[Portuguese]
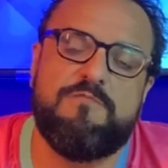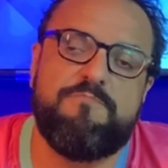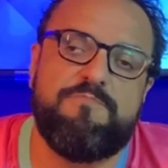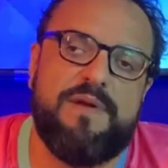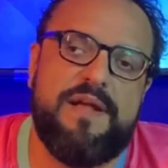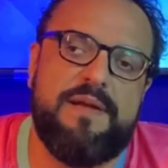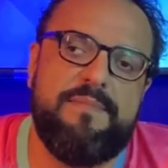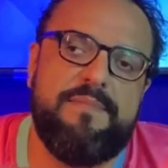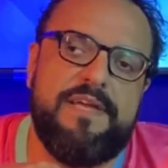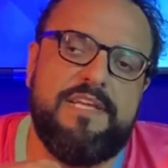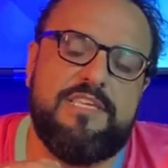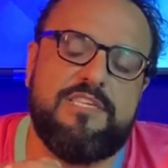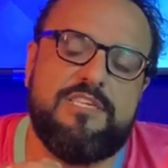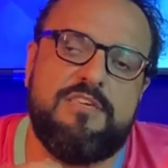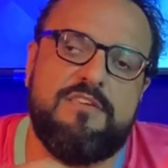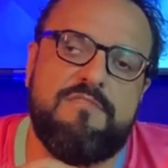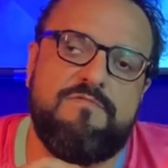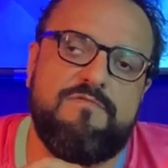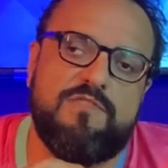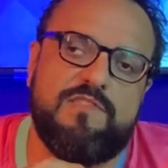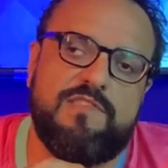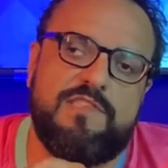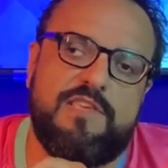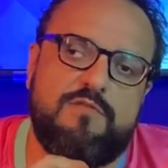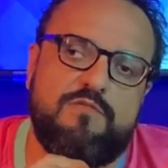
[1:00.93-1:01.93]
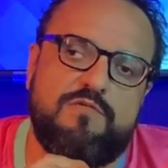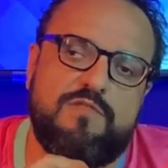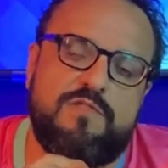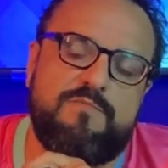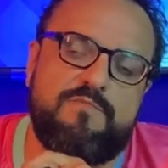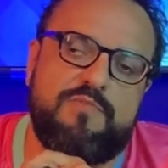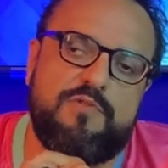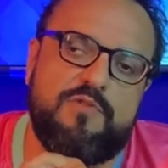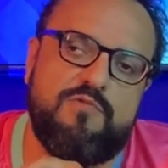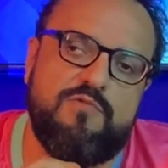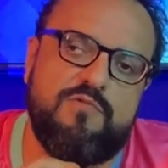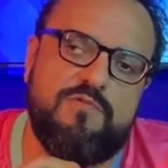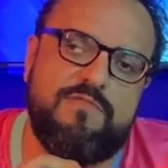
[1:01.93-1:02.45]
permite que você use
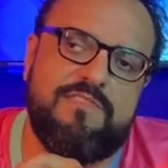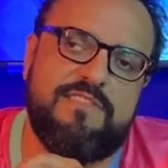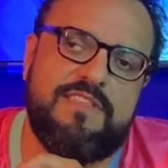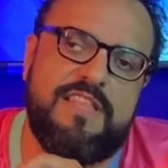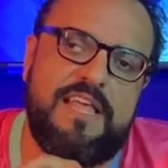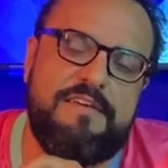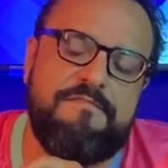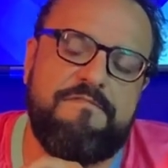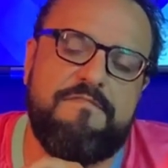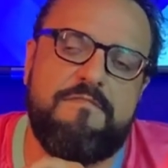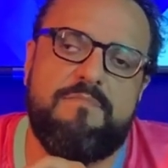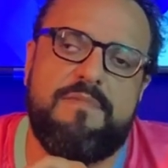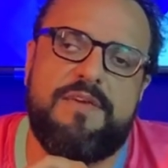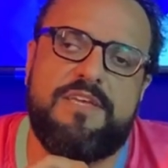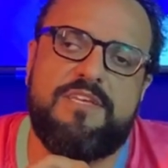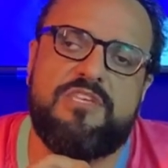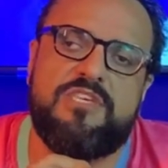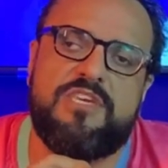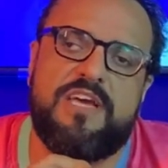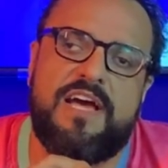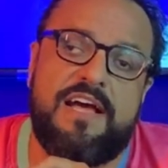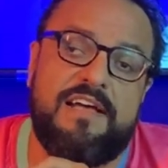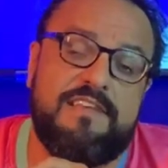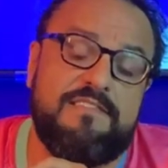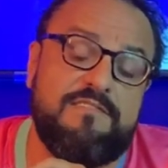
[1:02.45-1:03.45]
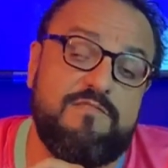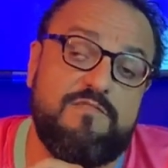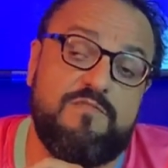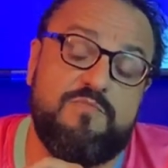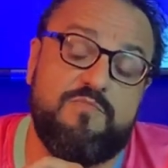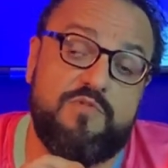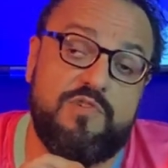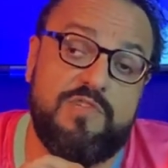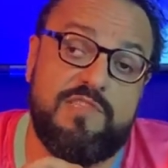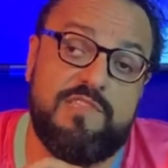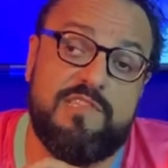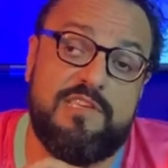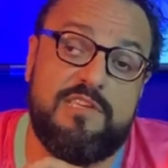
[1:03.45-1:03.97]
produtos levemente ácidos,
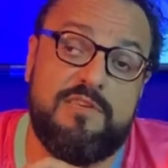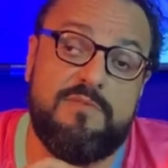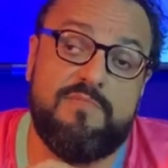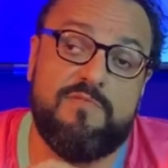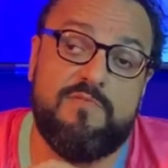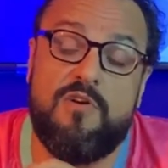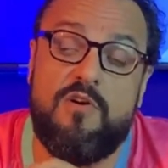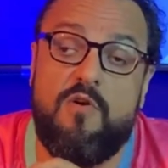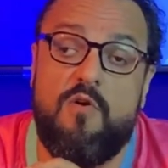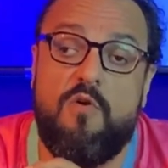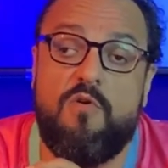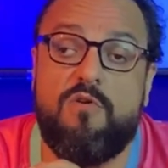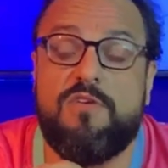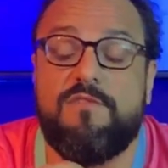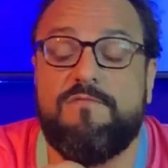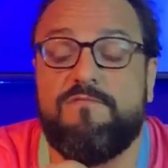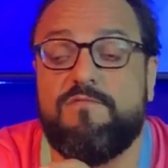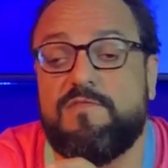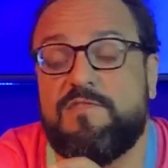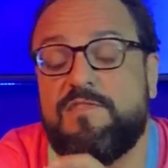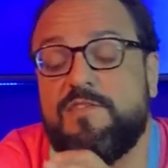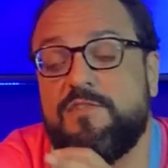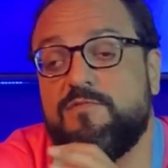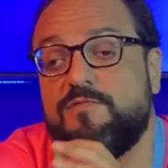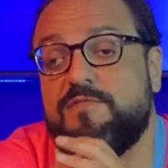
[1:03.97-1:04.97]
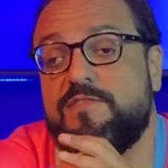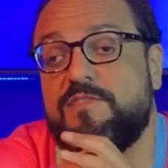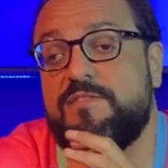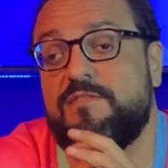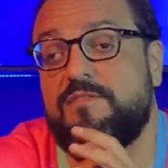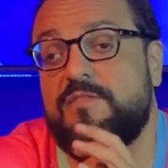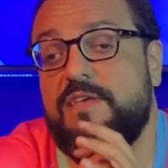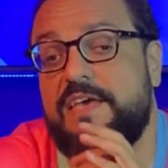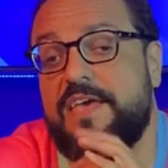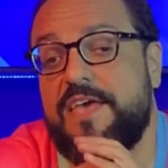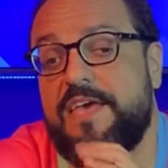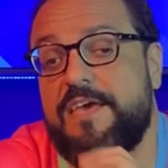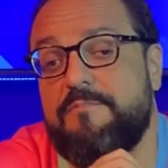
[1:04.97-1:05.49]
por exemplo, ou que você use
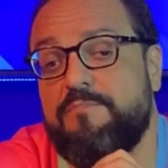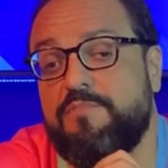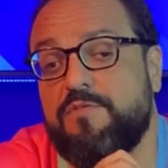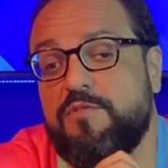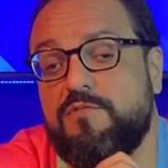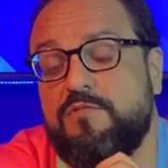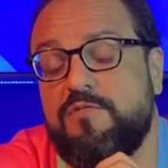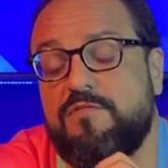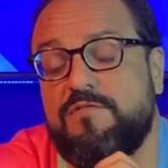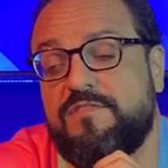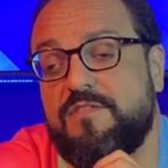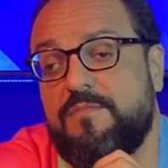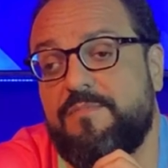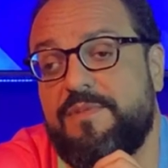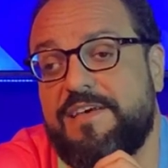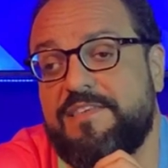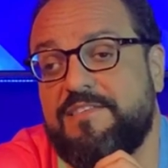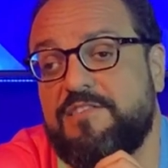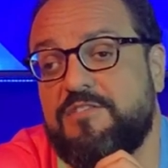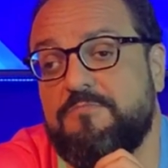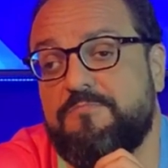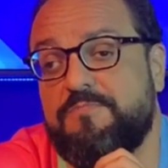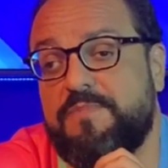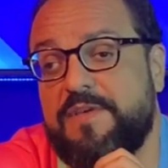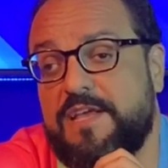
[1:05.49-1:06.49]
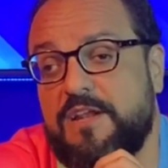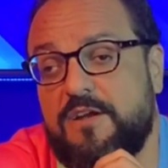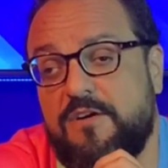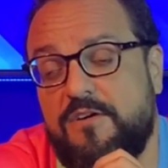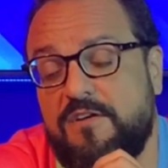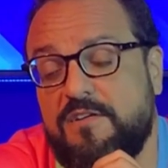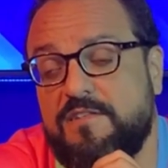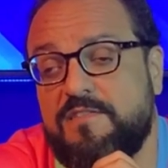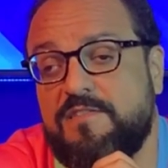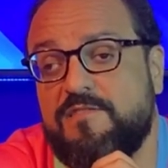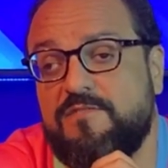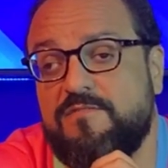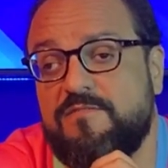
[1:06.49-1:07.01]
é, produtos à base de
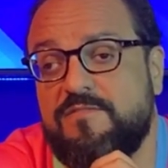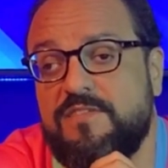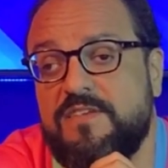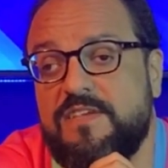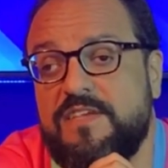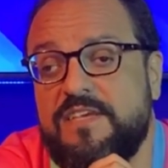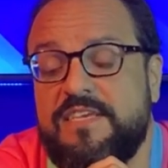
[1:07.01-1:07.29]
peróxido.